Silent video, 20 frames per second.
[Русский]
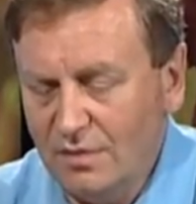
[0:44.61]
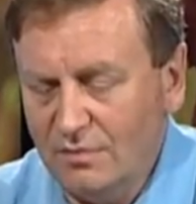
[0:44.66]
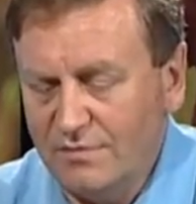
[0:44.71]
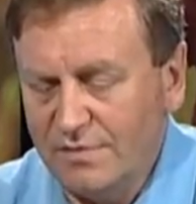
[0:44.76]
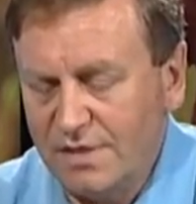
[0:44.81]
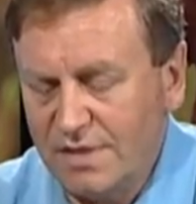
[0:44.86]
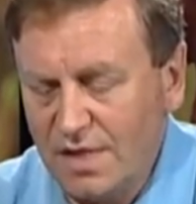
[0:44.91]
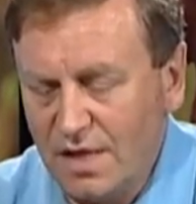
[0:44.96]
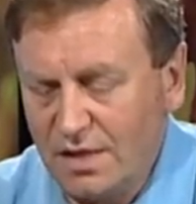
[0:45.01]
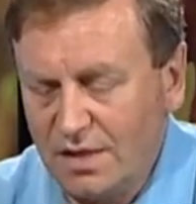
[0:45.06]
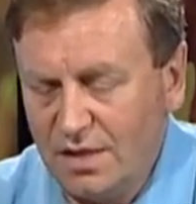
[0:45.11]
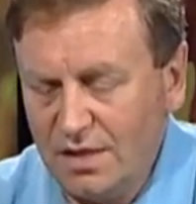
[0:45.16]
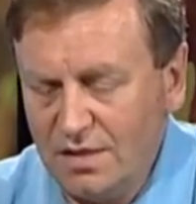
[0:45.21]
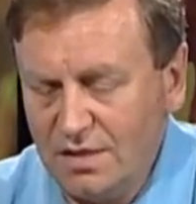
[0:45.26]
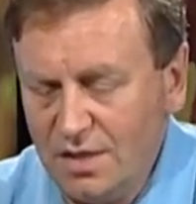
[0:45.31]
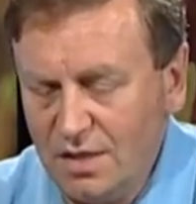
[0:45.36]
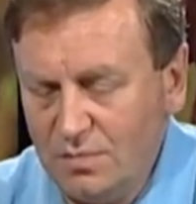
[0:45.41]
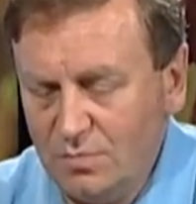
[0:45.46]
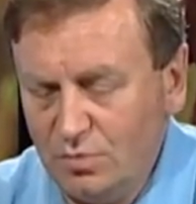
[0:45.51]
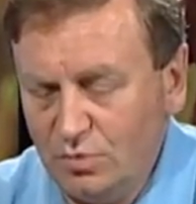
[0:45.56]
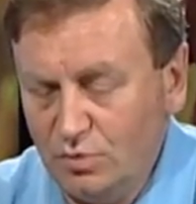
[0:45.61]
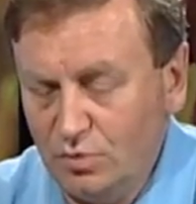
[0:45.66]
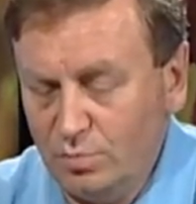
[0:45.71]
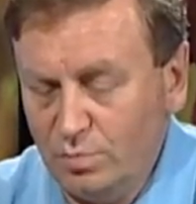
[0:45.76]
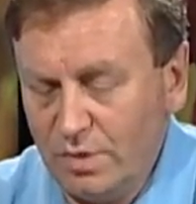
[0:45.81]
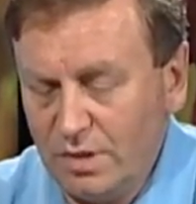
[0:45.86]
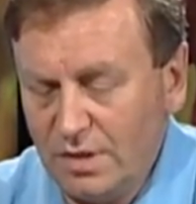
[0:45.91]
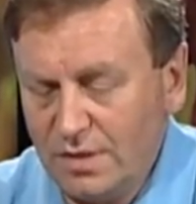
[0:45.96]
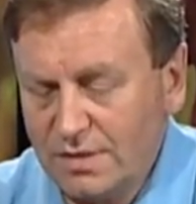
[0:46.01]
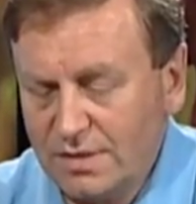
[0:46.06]
Всякий день буду
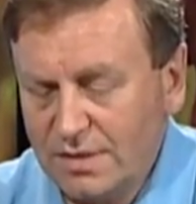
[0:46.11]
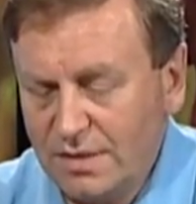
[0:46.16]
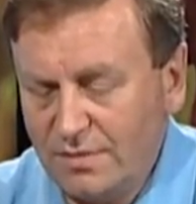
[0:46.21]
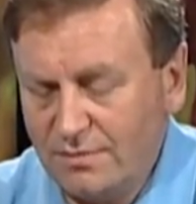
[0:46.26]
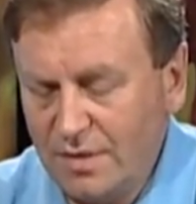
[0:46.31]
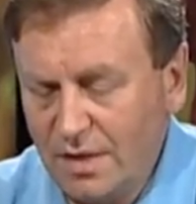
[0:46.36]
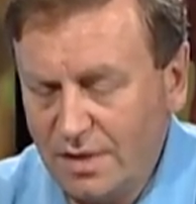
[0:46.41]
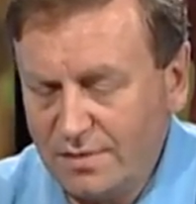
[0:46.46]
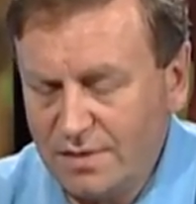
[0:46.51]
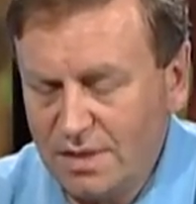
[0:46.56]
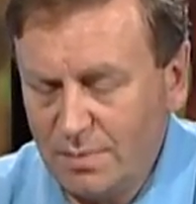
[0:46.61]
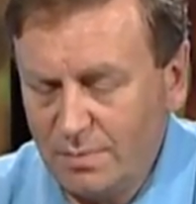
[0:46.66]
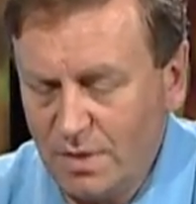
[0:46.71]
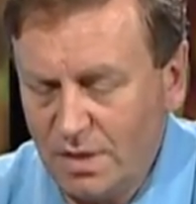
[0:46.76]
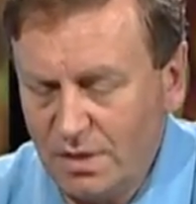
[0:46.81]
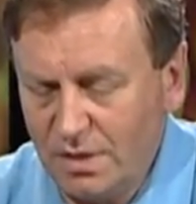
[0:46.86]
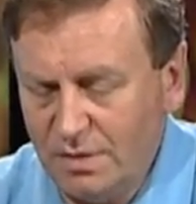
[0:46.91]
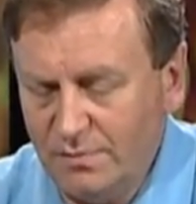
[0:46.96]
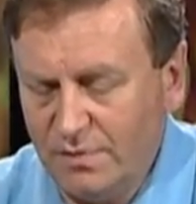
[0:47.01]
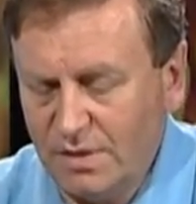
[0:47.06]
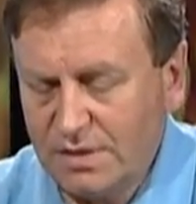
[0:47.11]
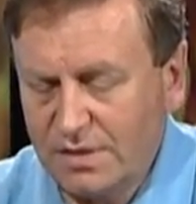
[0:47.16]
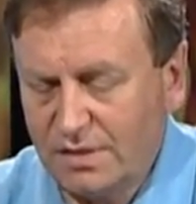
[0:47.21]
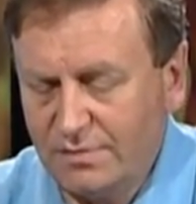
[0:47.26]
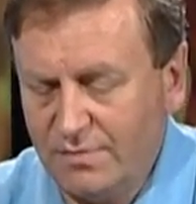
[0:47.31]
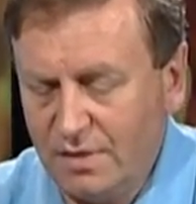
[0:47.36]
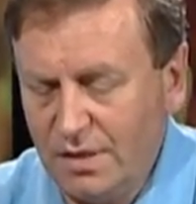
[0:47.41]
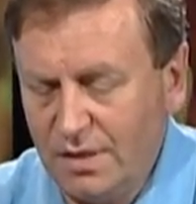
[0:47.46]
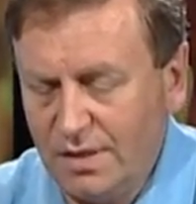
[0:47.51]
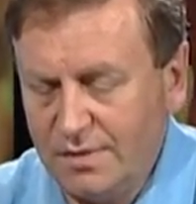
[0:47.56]
благословлять Тебя и
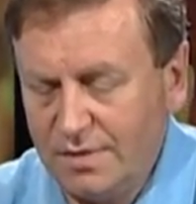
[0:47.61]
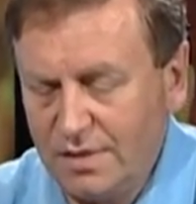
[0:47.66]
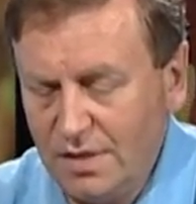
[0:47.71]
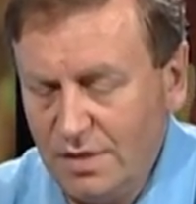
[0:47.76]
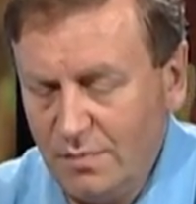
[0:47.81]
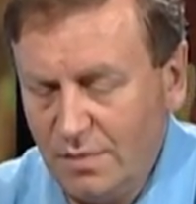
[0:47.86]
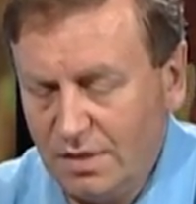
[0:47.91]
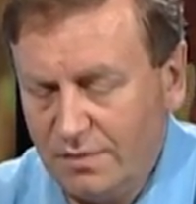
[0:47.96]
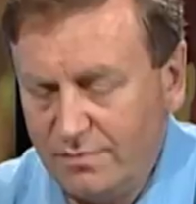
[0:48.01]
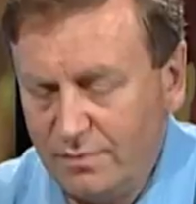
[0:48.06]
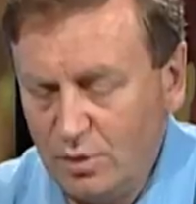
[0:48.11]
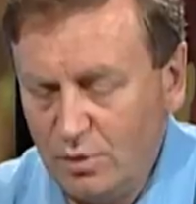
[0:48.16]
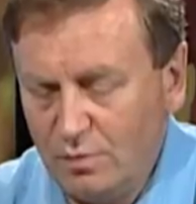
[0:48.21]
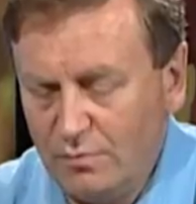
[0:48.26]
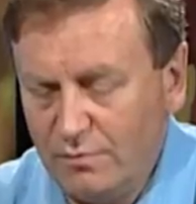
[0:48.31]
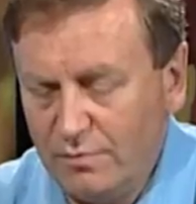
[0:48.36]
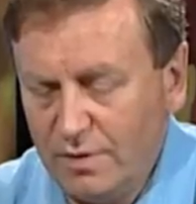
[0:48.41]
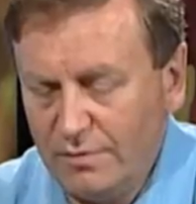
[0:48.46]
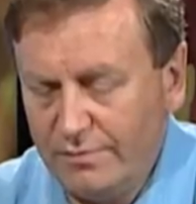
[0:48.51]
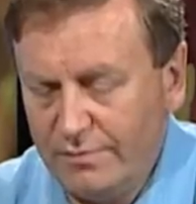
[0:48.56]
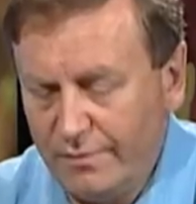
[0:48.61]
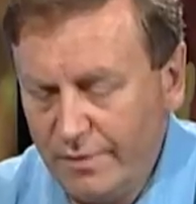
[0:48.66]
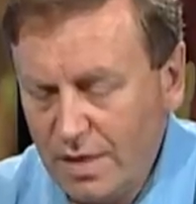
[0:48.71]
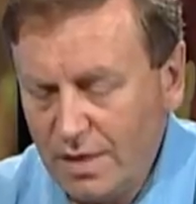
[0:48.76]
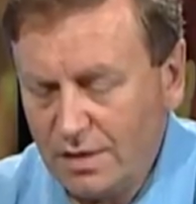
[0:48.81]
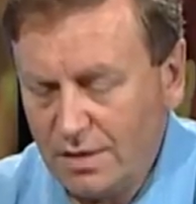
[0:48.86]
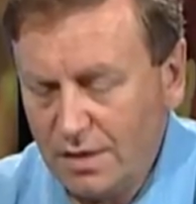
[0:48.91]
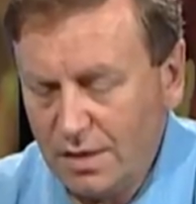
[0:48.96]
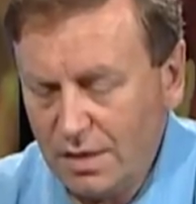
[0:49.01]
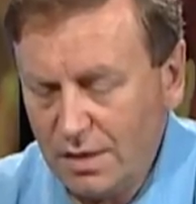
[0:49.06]
восхвалять имя Твое во
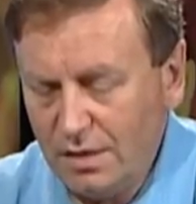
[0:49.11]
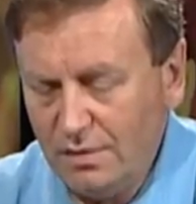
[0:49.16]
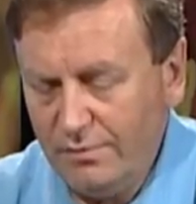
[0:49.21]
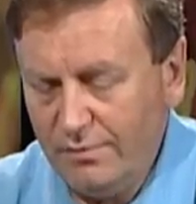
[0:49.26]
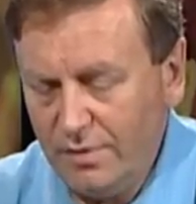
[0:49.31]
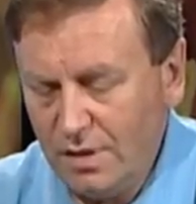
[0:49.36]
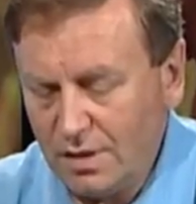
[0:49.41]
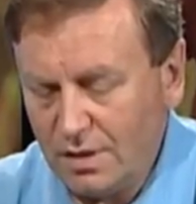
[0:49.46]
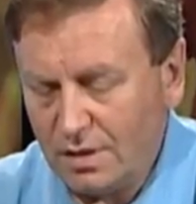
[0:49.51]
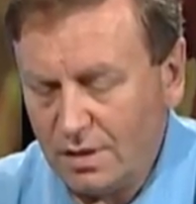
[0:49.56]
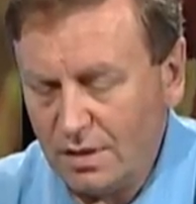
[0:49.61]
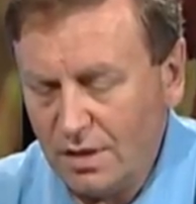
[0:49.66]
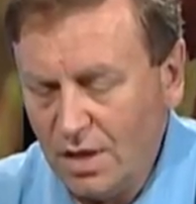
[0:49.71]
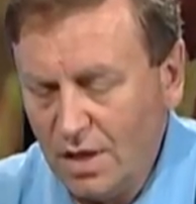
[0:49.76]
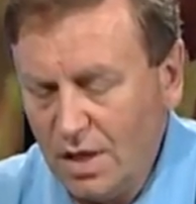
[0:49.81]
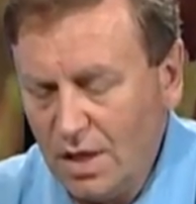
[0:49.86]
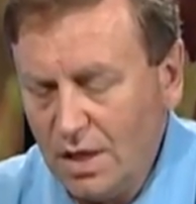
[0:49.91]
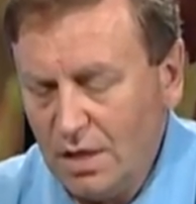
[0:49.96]
веки и веки».